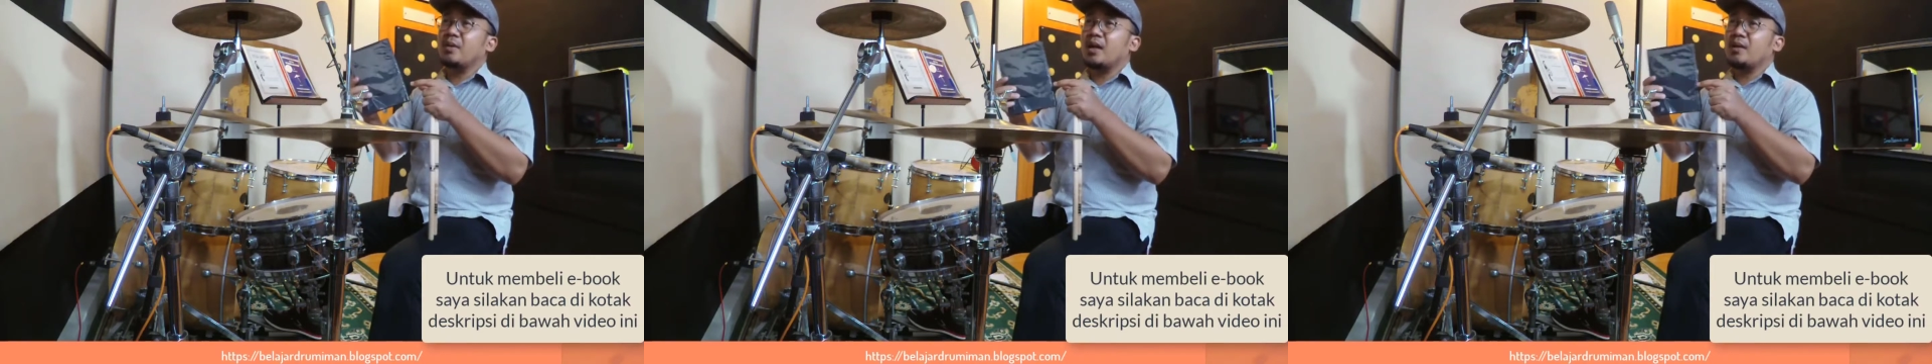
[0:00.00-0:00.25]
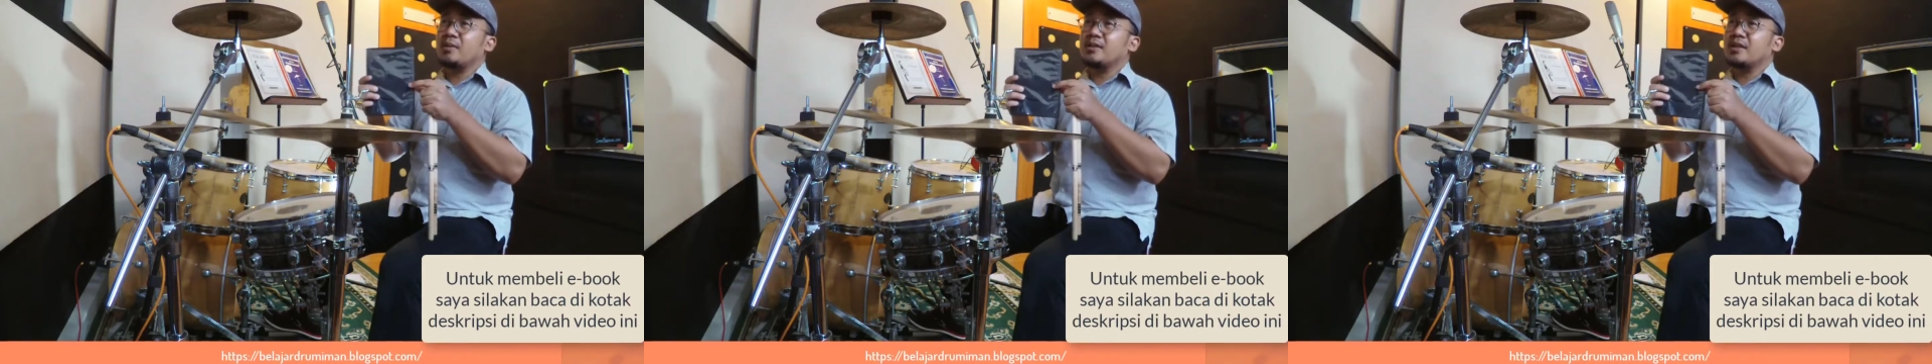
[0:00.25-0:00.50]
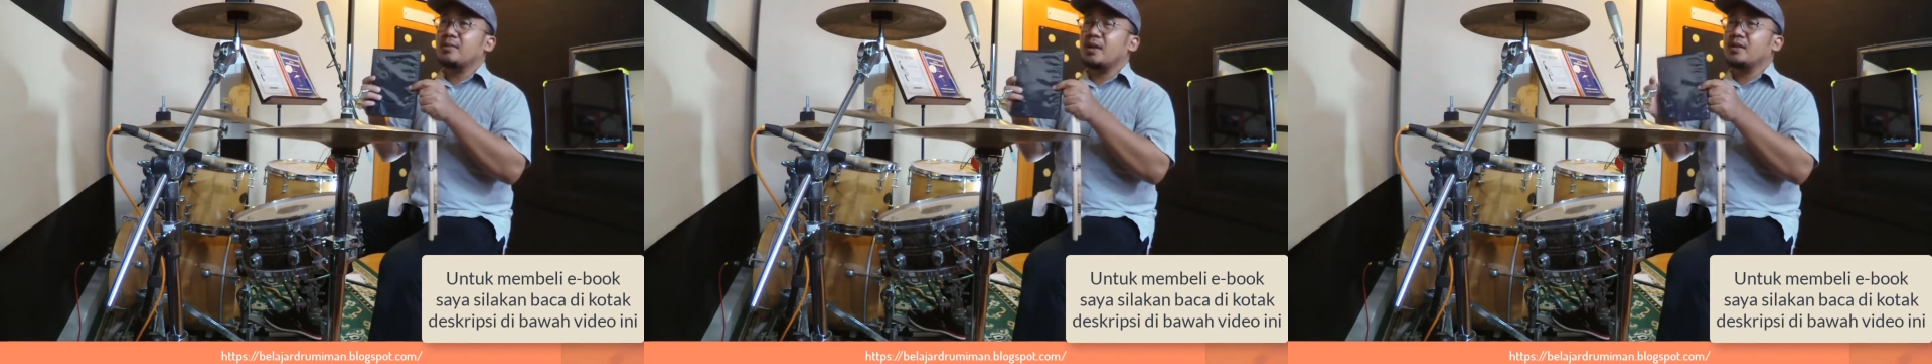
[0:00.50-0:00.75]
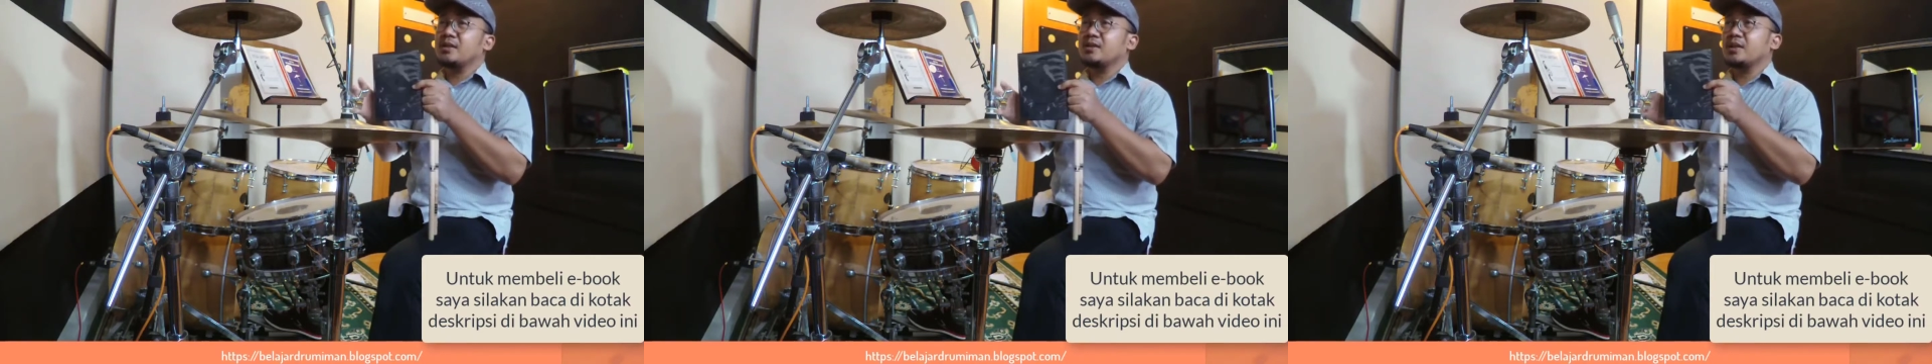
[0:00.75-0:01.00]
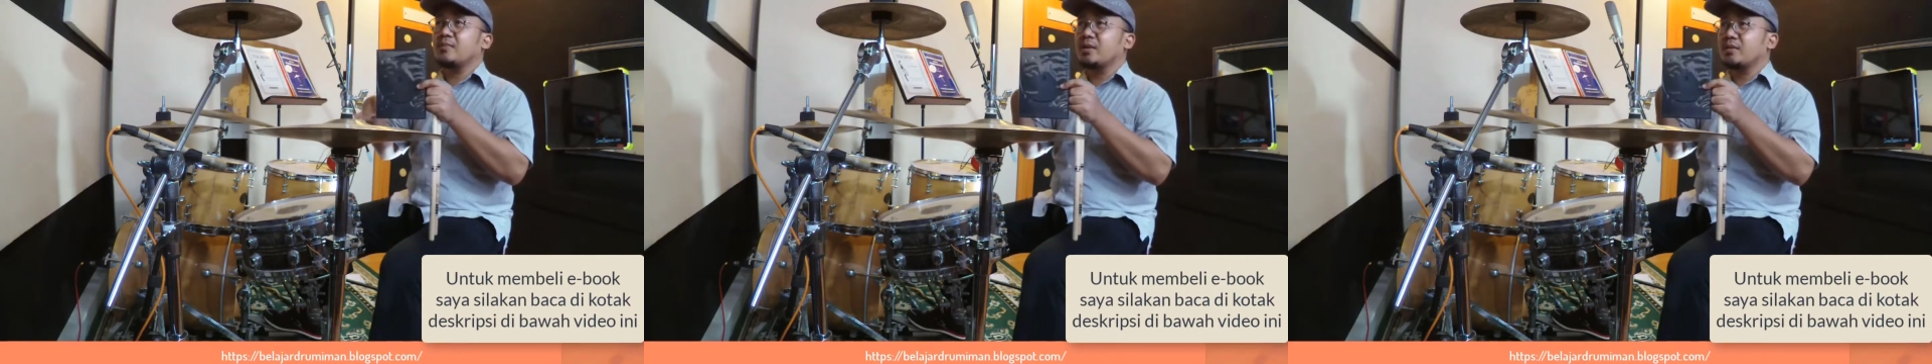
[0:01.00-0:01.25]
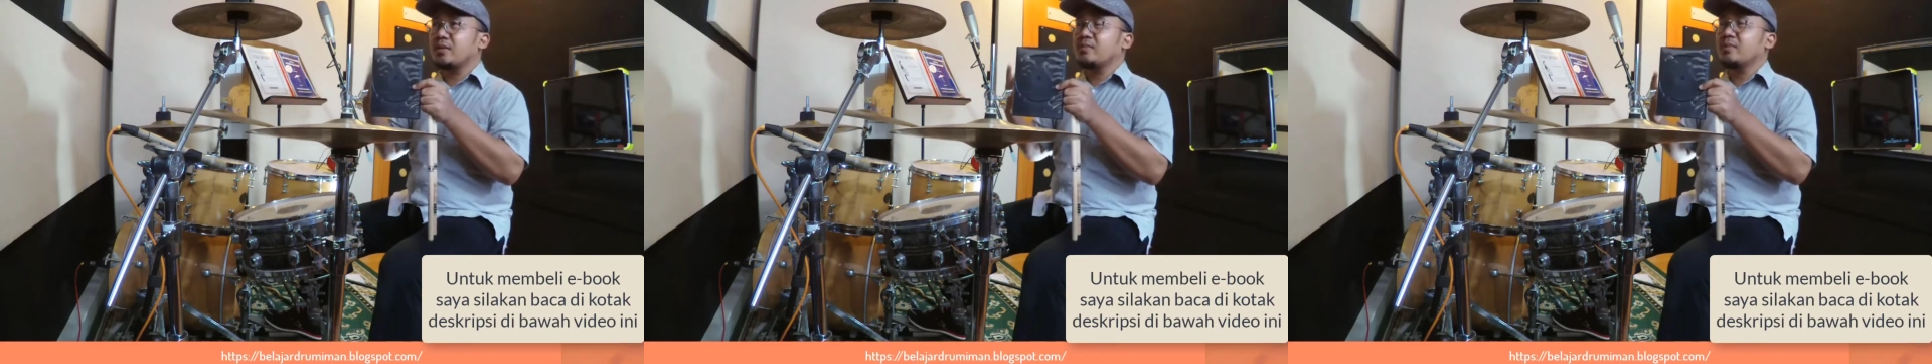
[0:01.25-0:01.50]
pengalaman saya mengajar
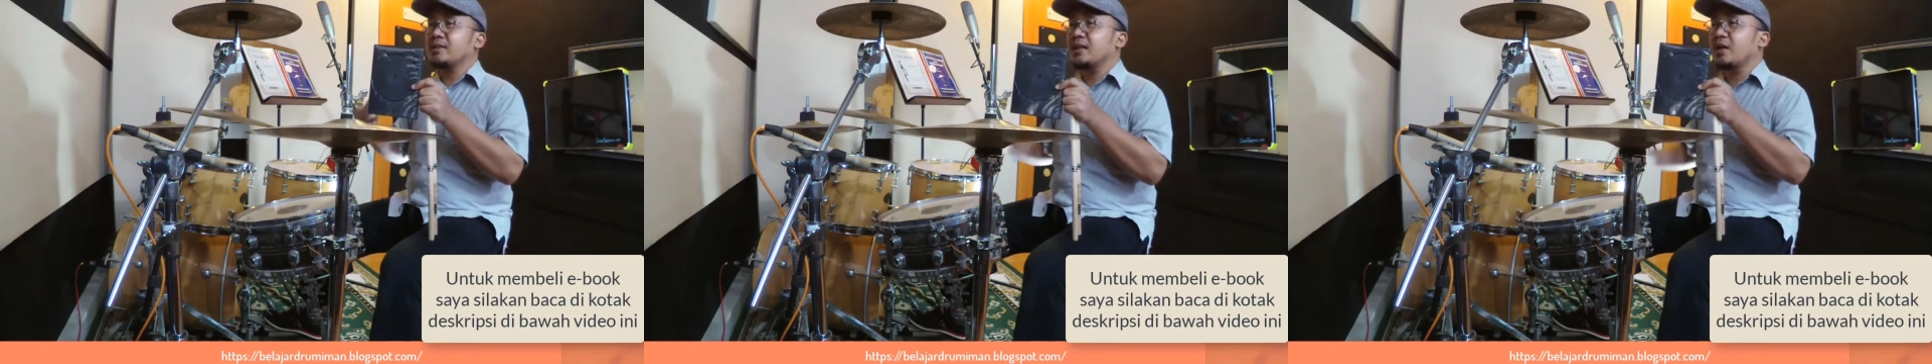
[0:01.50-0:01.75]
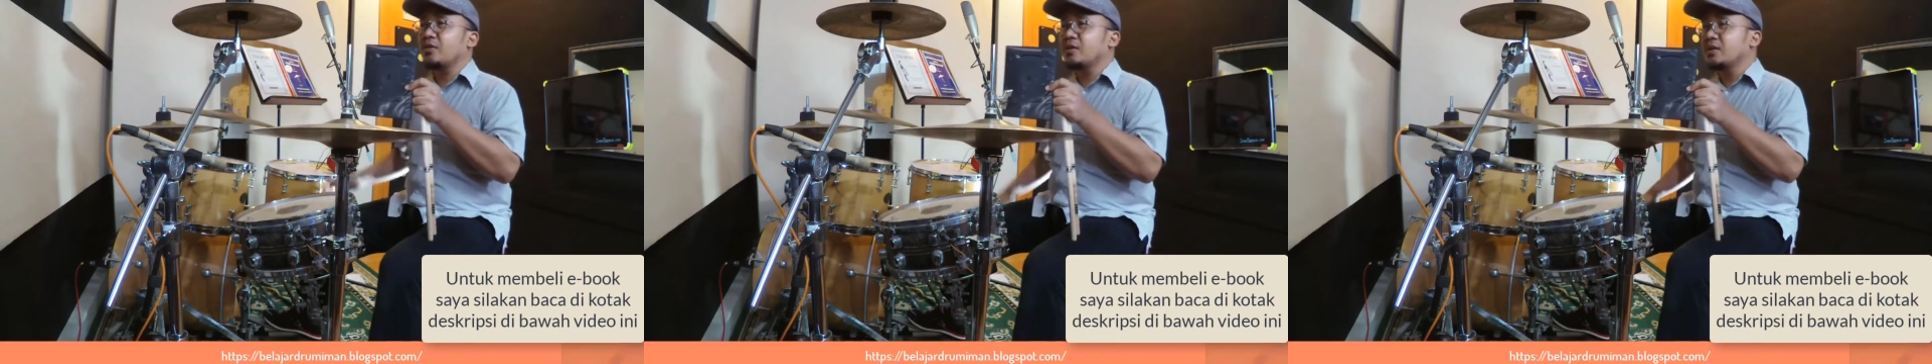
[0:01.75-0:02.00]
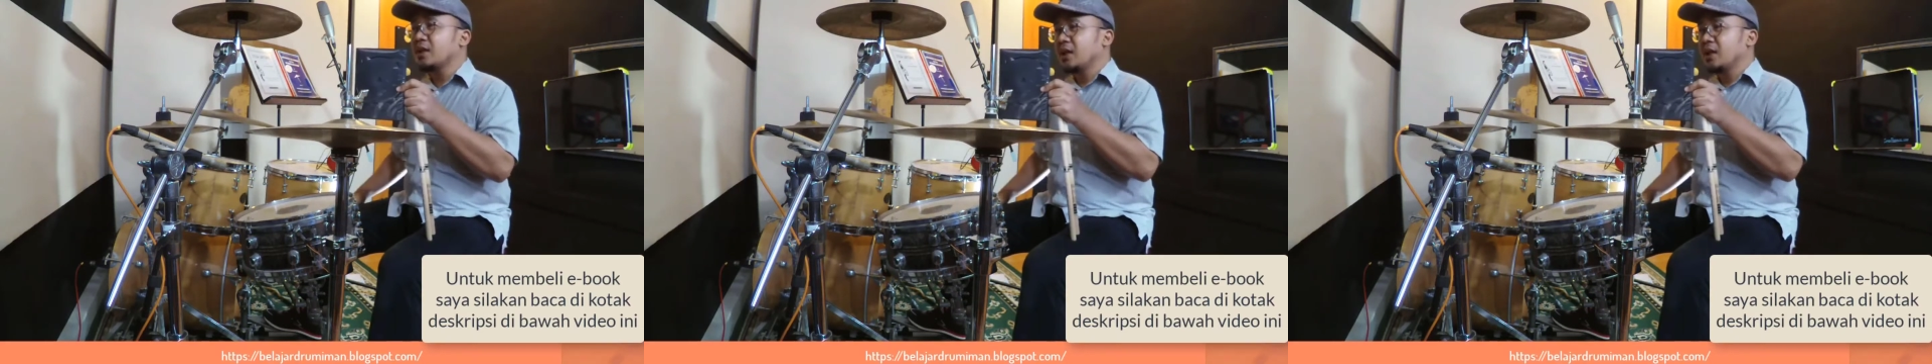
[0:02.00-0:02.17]
selama 15 tahun